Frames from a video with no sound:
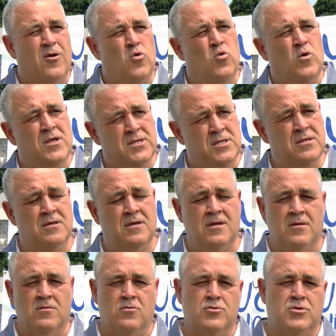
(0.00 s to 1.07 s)
club hace.
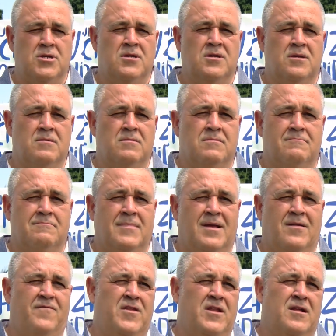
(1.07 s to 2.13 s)
Entonces,
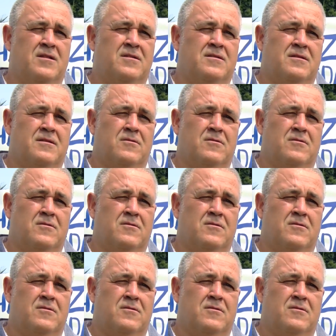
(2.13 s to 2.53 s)
al final,